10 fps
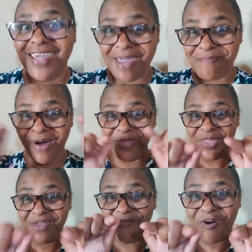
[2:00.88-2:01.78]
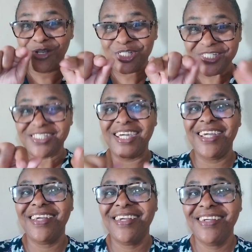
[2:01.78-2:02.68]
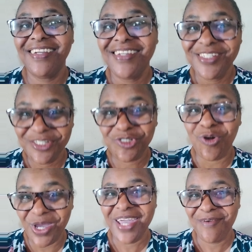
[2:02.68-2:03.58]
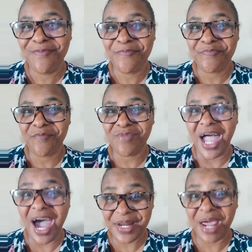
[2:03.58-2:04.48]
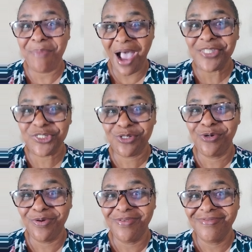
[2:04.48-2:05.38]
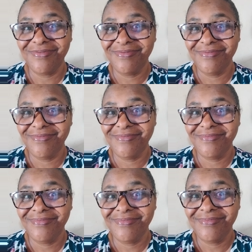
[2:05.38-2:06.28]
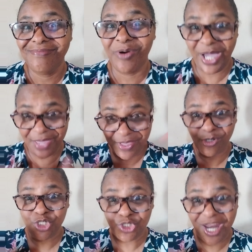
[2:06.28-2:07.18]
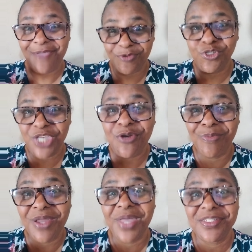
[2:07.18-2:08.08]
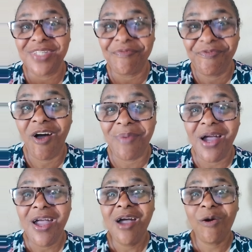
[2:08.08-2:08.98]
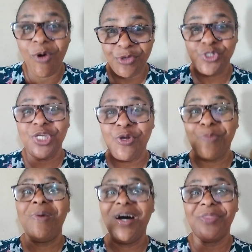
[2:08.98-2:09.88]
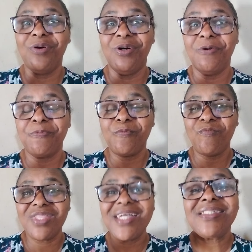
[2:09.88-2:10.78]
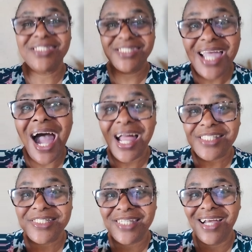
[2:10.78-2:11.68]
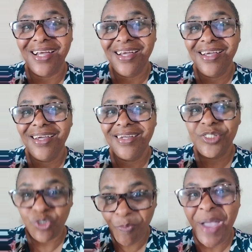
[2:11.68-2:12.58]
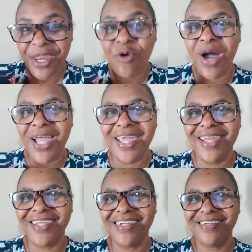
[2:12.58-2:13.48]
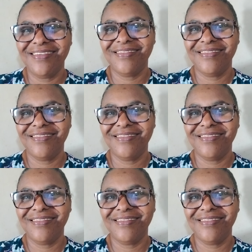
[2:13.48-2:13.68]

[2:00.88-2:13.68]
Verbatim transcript: Quem manda em você sou eu, Arabaçu. Porque Deus trata o ser humano dessa forma, quando o ser humano se acha superior a ele,